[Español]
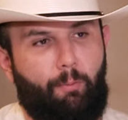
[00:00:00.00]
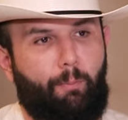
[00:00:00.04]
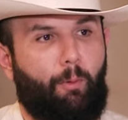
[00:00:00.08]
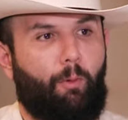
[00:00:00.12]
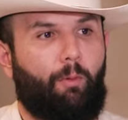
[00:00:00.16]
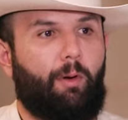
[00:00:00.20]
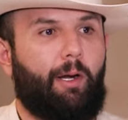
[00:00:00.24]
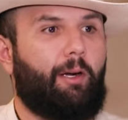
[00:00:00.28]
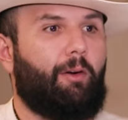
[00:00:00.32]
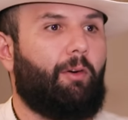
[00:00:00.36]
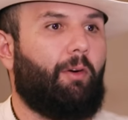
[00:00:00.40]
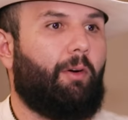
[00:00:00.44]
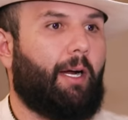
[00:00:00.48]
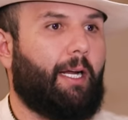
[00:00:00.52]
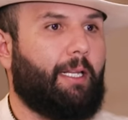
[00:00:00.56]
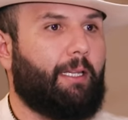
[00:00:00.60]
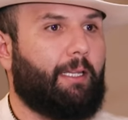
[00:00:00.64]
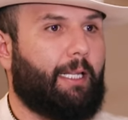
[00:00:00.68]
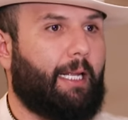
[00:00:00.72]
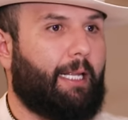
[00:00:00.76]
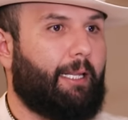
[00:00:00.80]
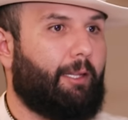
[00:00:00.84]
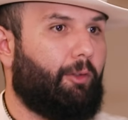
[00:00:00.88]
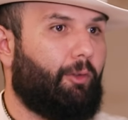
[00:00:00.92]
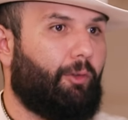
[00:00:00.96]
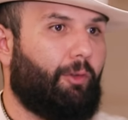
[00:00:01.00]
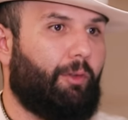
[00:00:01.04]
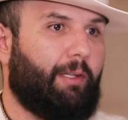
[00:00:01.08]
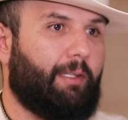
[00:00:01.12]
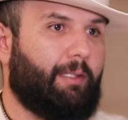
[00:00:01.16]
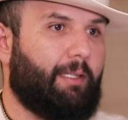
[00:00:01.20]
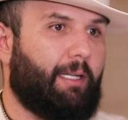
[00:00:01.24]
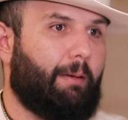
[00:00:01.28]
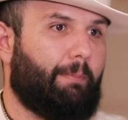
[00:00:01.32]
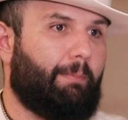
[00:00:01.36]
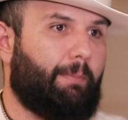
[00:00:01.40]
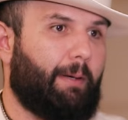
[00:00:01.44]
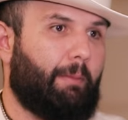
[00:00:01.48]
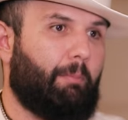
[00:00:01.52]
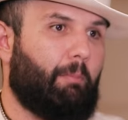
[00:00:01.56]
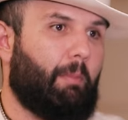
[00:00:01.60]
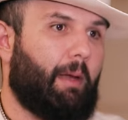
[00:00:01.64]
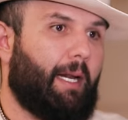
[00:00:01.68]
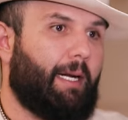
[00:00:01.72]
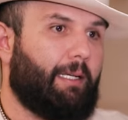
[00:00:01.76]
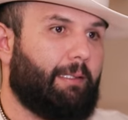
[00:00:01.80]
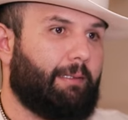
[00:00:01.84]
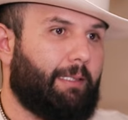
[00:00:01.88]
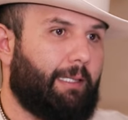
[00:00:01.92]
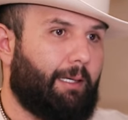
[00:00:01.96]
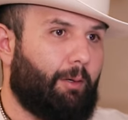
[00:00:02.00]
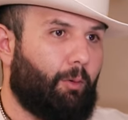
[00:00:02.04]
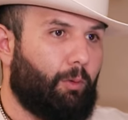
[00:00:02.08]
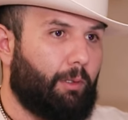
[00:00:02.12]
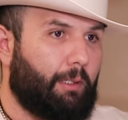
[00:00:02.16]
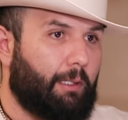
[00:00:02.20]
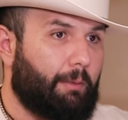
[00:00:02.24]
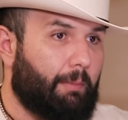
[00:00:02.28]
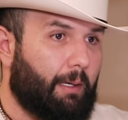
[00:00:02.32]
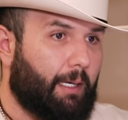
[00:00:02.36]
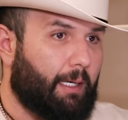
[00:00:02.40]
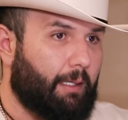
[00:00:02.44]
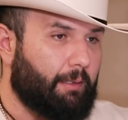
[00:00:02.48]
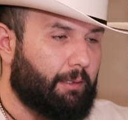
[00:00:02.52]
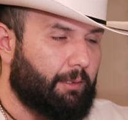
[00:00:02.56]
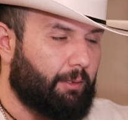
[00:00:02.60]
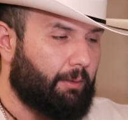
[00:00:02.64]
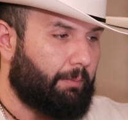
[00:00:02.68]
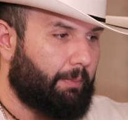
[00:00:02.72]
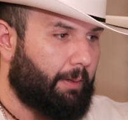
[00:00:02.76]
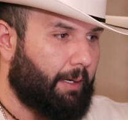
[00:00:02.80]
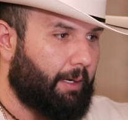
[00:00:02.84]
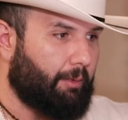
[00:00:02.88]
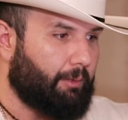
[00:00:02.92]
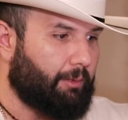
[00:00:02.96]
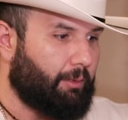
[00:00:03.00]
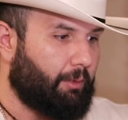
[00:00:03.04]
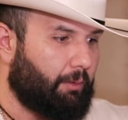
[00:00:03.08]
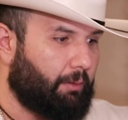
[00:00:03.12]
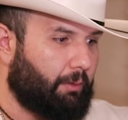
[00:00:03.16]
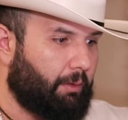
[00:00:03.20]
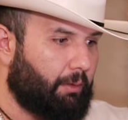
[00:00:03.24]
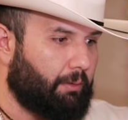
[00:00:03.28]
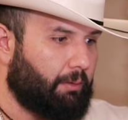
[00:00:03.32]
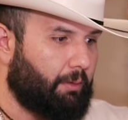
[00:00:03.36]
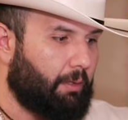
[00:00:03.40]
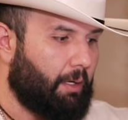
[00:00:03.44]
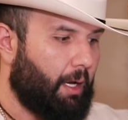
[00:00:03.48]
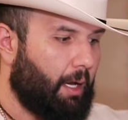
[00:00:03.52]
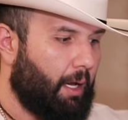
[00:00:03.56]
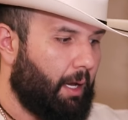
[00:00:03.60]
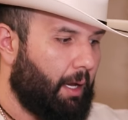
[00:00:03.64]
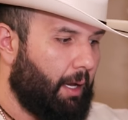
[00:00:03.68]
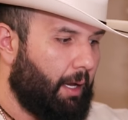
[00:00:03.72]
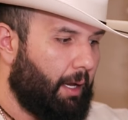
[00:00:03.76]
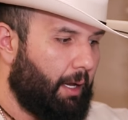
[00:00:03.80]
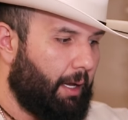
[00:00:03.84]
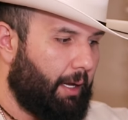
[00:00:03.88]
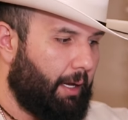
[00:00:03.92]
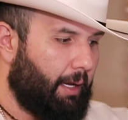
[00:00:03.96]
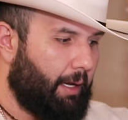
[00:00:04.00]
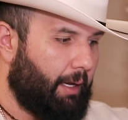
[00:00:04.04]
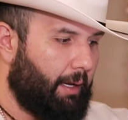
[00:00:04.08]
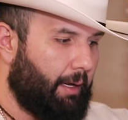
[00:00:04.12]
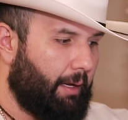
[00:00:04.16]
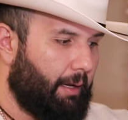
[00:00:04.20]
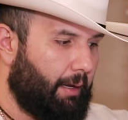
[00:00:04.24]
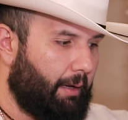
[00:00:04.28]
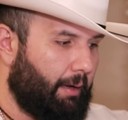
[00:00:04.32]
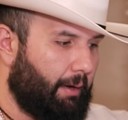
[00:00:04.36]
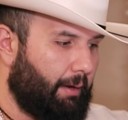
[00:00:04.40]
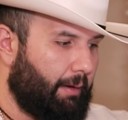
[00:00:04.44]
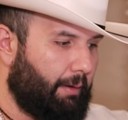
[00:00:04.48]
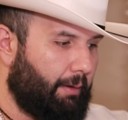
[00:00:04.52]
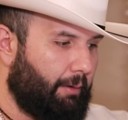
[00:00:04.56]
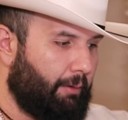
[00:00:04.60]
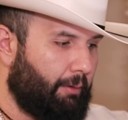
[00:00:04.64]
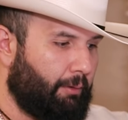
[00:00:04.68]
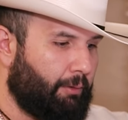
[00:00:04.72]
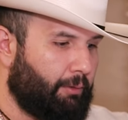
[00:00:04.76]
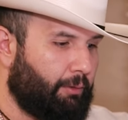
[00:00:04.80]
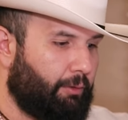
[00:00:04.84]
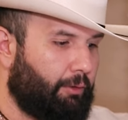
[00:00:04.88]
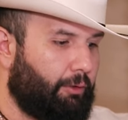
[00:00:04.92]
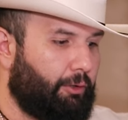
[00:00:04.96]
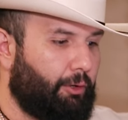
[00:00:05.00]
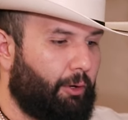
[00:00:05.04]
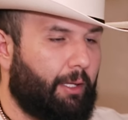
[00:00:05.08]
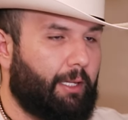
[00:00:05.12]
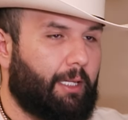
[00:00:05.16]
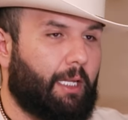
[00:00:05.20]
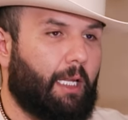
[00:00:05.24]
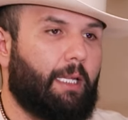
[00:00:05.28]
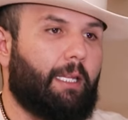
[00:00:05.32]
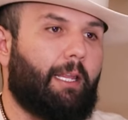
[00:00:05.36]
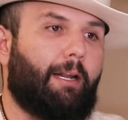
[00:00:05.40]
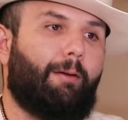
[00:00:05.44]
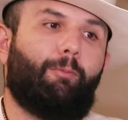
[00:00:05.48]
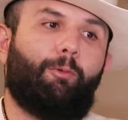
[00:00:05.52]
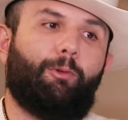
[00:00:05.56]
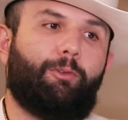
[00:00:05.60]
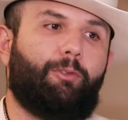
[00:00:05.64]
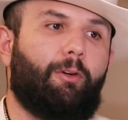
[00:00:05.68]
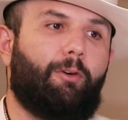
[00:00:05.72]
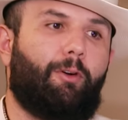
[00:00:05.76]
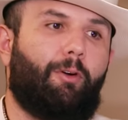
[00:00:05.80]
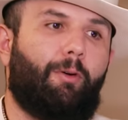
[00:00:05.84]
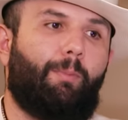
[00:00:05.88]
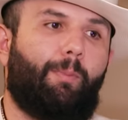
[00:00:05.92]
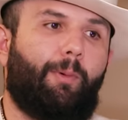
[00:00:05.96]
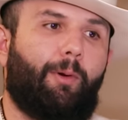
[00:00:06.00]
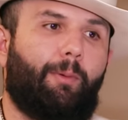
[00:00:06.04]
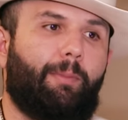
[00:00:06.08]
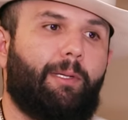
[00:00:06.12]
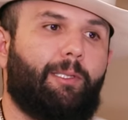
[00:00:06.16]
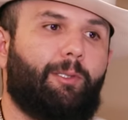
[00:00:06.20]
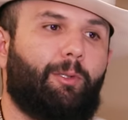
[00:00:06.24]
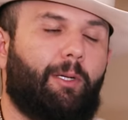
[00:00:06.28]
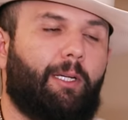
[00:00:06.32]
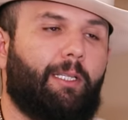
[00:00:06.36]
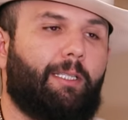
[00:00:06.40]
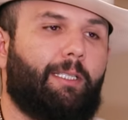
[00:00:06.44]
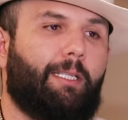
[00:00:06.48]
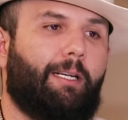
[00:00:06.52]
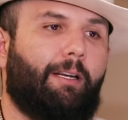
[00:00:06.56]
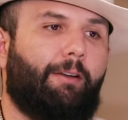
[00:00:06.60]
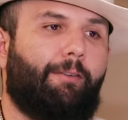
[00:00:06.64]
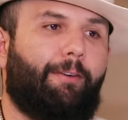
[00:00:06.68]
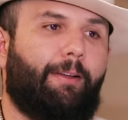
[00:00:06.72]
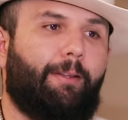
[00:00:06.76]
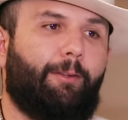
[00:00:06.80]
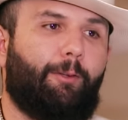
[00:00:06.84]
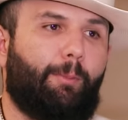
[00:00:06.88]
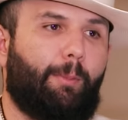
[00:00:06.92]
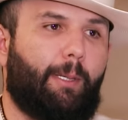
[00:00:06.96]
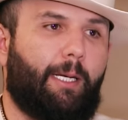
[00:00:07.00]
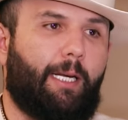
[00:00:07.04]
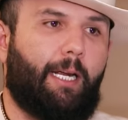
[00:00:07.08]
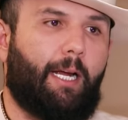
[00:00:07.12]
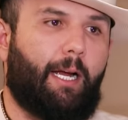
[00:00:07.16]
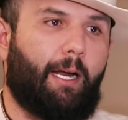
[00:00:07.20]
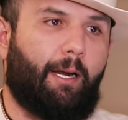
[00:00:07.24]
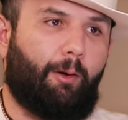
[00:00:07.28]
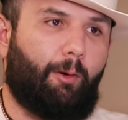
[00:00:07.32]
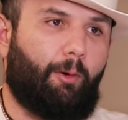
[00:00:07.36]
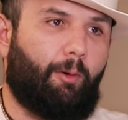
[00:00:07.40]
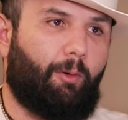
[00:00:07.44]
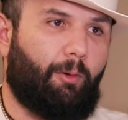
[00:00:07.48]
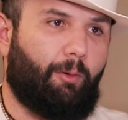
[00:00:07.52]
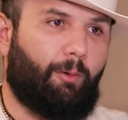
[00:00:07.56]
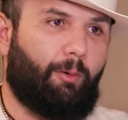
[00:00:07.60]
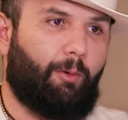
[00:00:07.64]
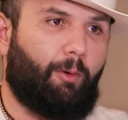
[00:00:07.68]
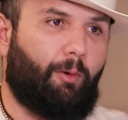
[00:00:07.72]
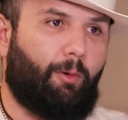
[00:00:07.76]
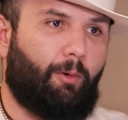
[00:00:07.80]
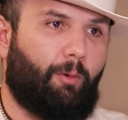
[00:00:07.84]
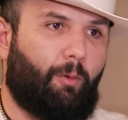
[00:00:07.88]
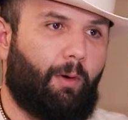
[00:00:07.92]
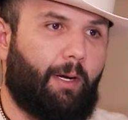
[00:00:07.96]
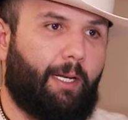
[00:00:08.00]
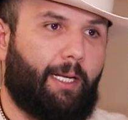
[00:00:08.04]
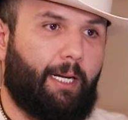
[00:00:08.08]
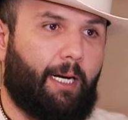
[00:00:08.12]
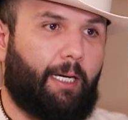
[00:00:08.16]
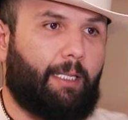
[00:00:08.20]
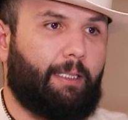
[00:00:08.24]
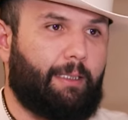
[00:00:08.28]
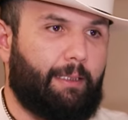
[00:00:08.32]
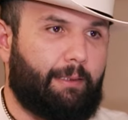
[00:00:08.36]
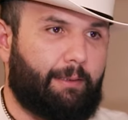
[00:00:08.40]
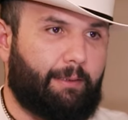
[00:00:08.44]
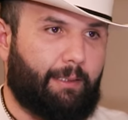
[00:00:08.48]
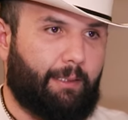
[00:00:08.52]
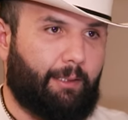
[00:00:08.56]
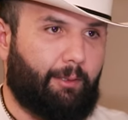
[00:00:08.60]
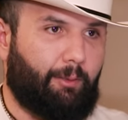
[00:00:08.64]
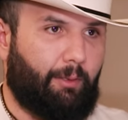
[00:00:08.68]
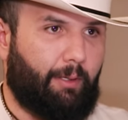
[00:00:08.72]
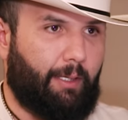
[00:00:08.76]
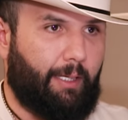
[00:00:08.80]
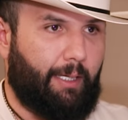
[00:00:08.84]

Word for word: un público cantando desde la primera hasta la última canción para nosotros eh, nos dio a entender mucho el compromiso que tiene el fan dominicano con, con, cualquier artista, ¿no?